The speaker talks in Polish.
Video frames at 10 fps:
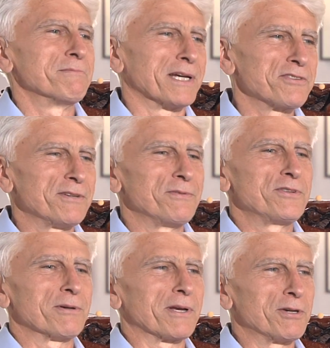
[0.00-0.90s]
bym bardziej e,
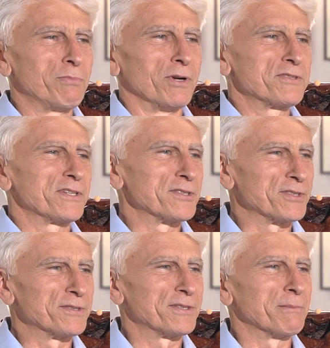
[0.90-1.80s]
widział a jako są... polski
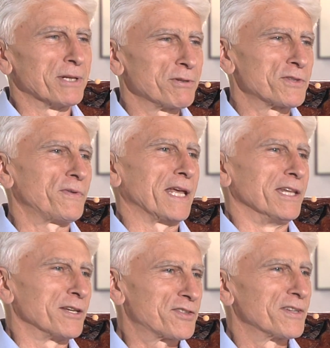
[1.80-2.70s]
system. A tu jest to
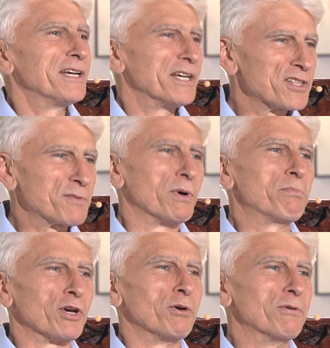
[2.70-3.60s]
Feniks jest, to jest, to jest,
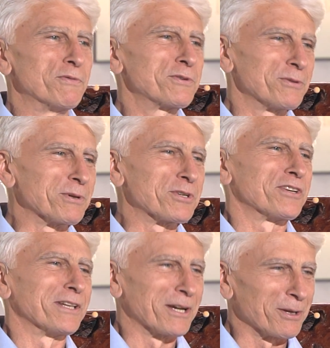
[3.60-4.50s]
z popiołów, który
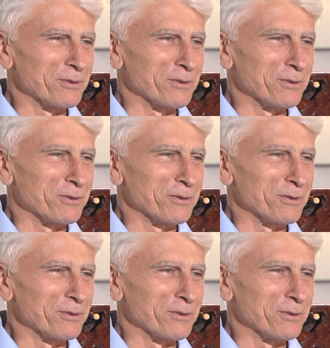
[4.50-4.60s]
wyjaśnię, się narodził.